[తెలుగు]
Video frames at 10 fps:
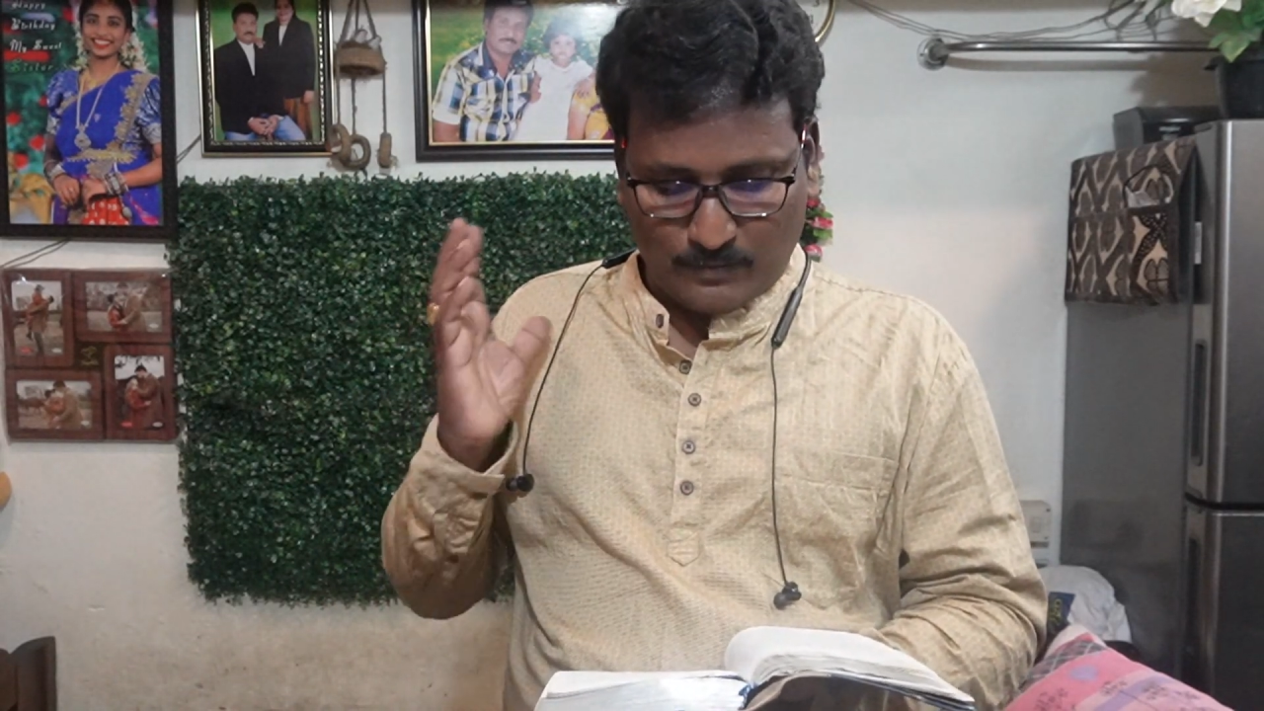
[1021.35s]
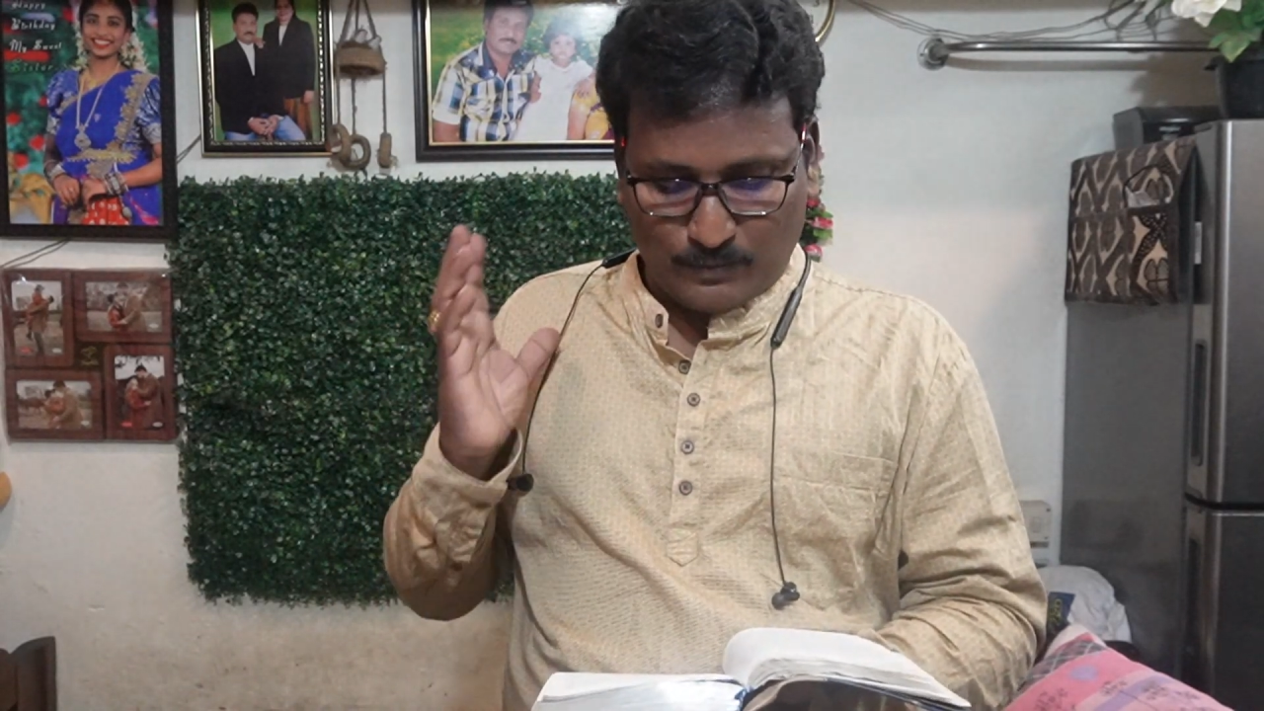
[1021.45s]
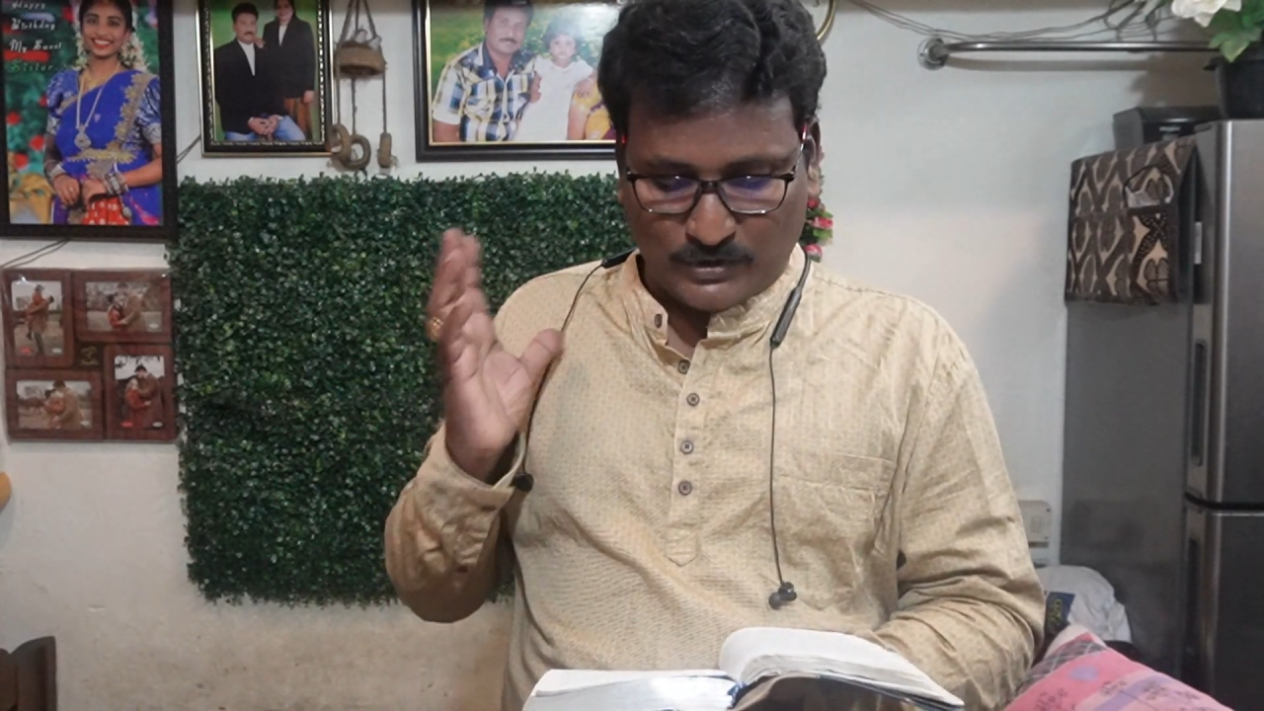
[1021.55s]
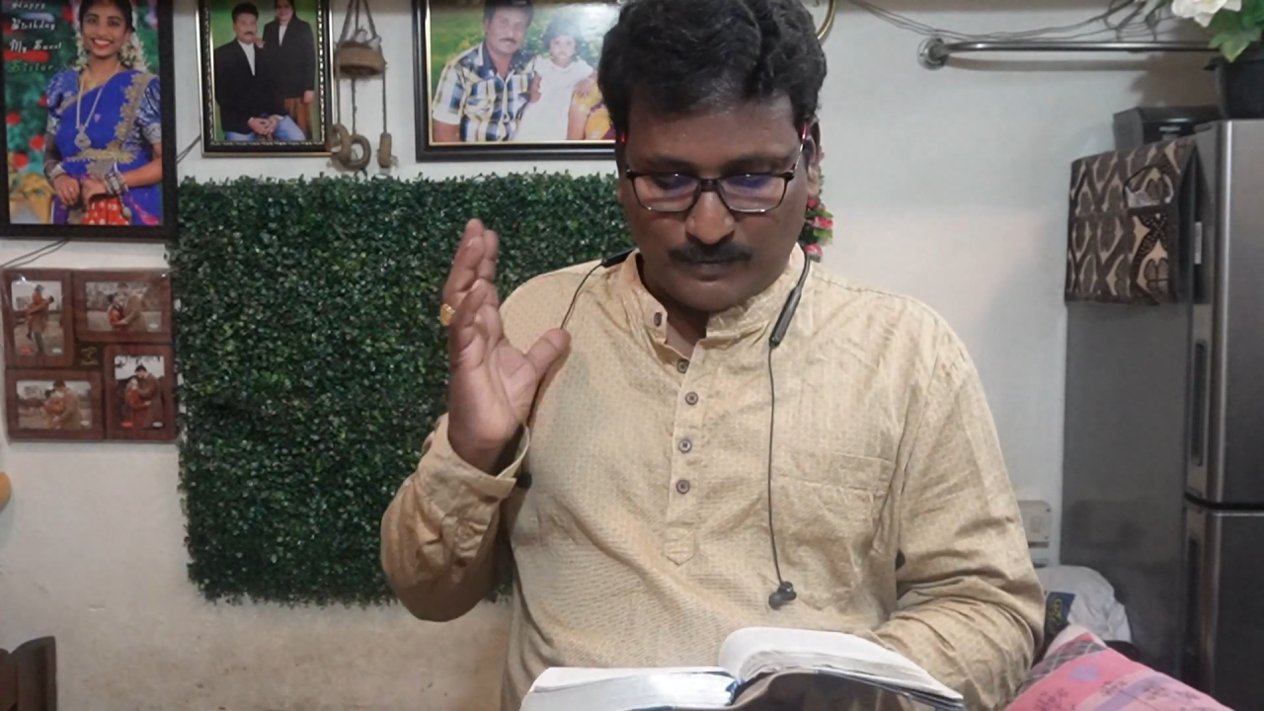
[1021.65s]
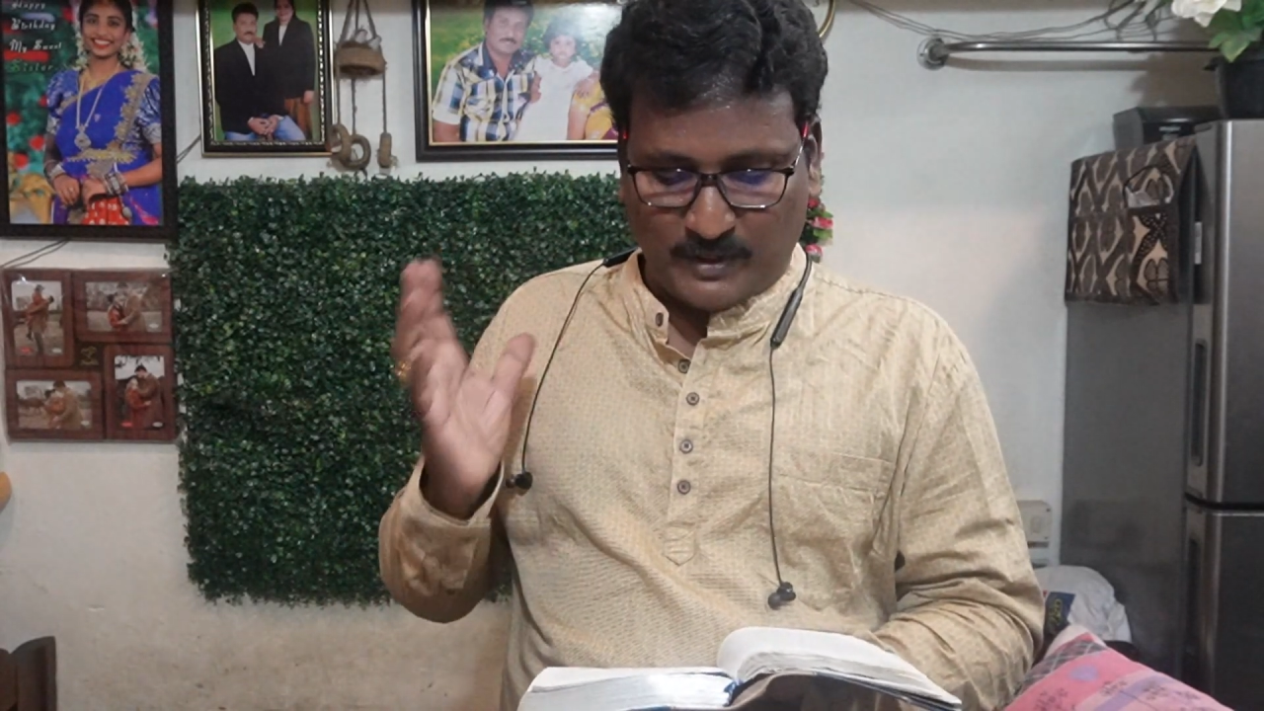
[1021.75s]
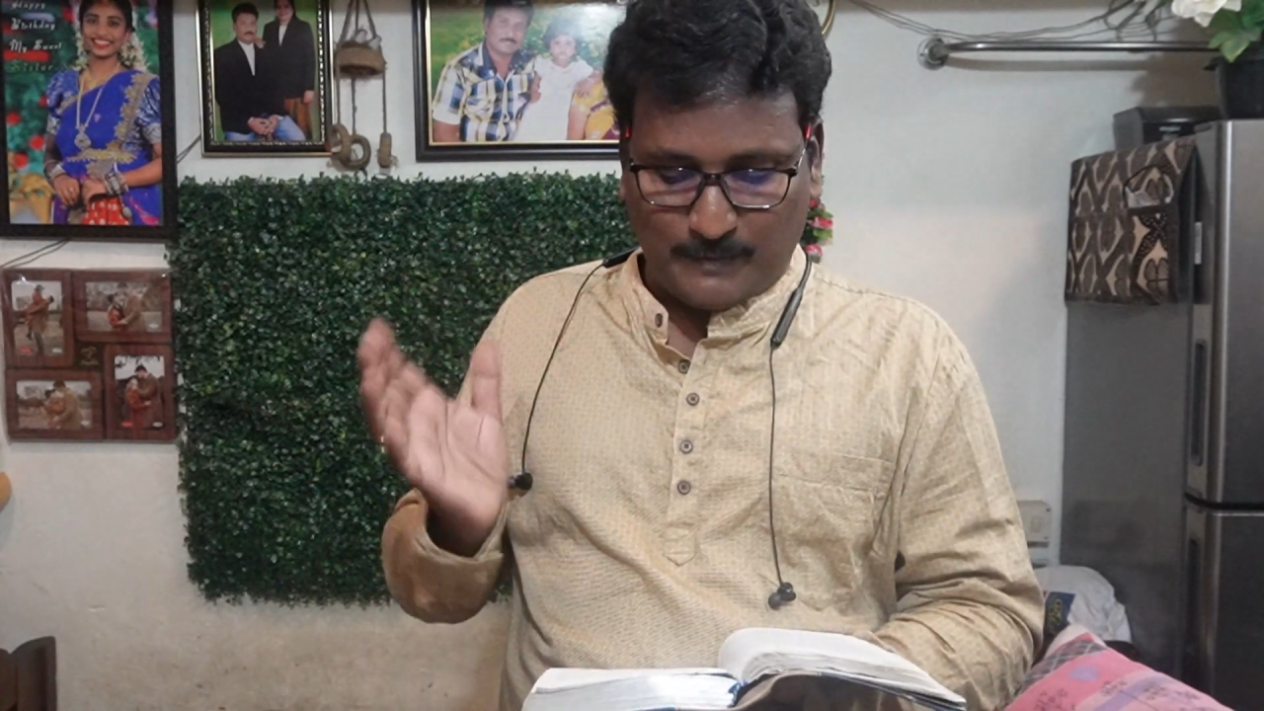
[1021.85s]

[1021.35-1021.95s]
భుజం మీద